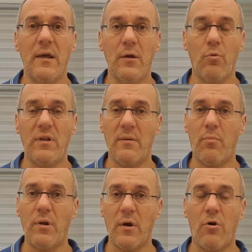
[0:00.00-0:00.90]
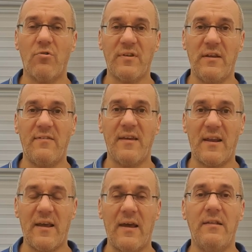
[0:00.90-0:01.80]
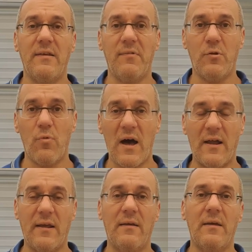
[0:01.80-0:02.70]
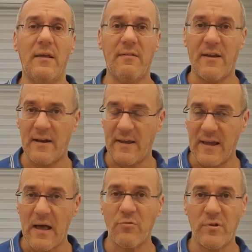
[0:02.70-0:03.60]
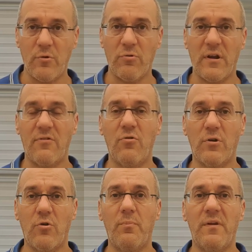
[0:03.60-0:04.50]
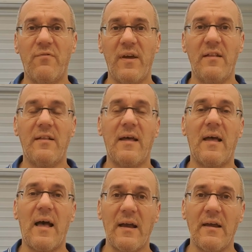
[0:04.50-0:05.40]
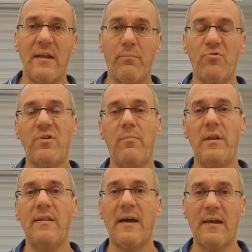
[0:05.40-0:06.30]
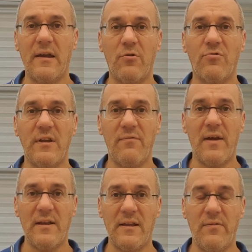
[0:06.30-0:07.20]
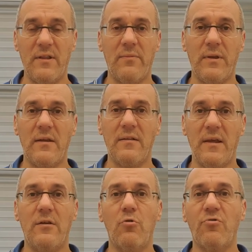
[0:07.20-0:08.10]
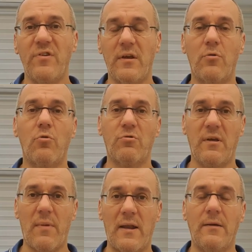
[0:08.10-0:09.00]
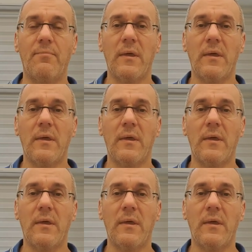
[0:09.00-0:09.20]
Quindi è buona cosa iniziare a individuare tra le cause di un'erezione non perfetta anche la possibilità che i nostri livelli di vitamina D non siano ottimali.